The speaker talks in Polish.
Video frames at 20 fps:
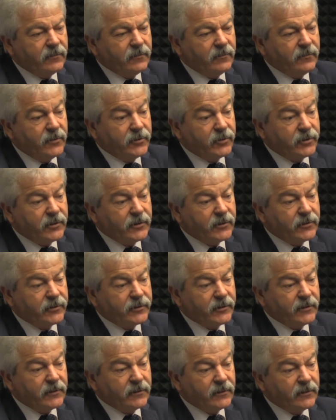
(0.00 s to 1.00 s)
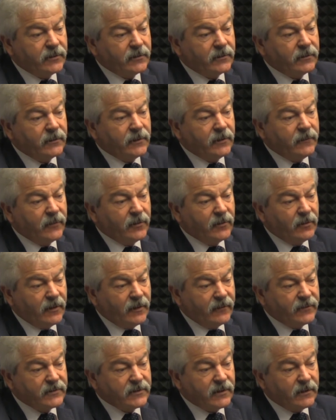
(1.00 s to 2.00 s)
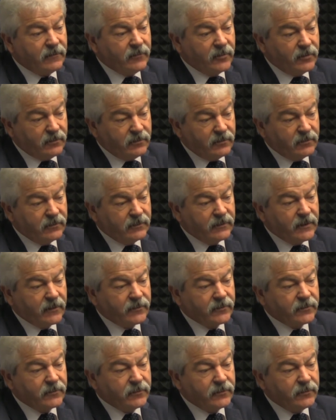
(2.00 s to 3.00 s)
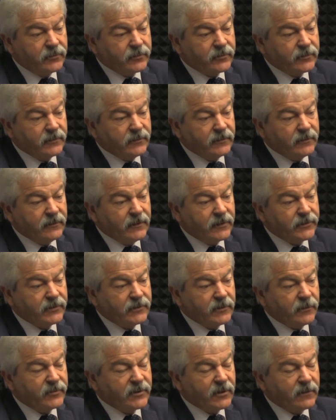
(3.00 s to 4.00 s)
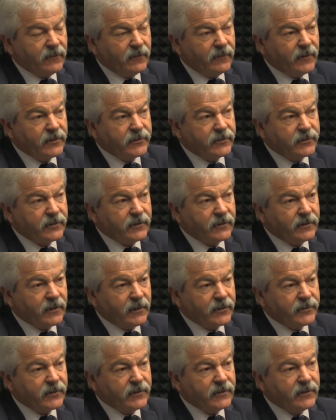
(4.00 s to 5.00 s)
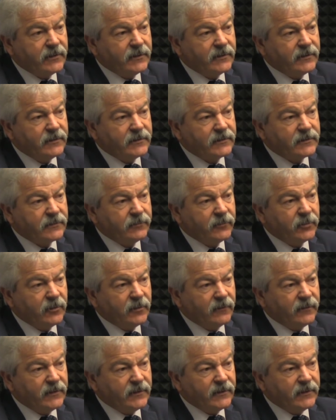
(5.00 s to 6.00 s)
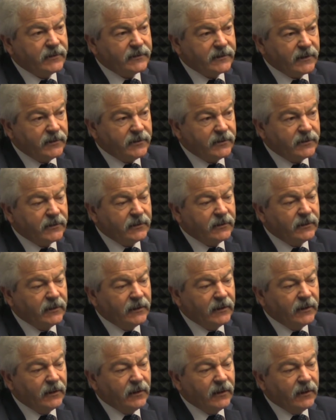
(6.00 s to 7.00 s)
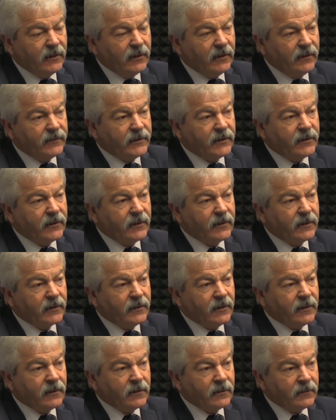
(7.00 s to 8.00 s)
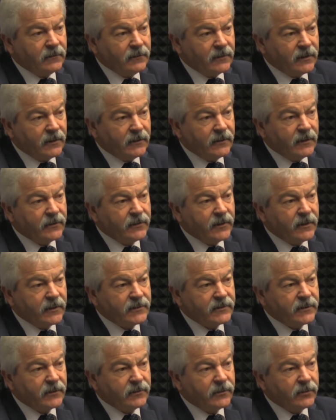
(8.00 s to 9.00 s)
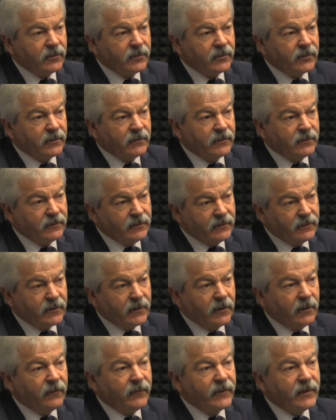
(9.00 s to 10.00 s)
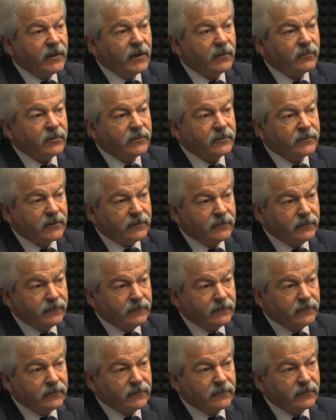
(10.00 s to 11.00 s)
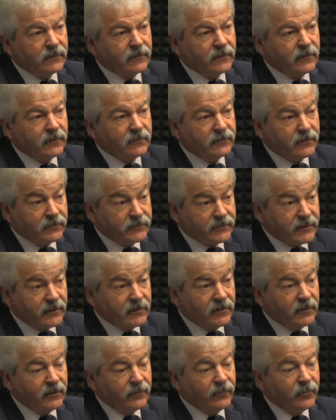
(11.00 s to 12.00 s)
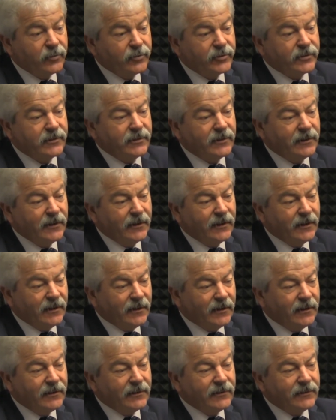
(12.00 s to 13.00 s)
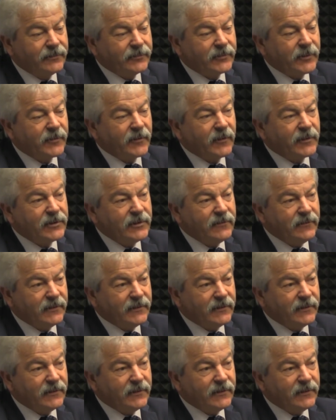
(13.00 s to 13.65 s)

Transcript: myślę, że ten wykonawca, bo tak co już da się zaobserwować, że raczej z budowy zejdzie odejdzie, e, wtedy Generalna Dyrekcja Dróg e, Podobno Krajowych... W kraju go już nie ma autostrad musi e, przeprowadzić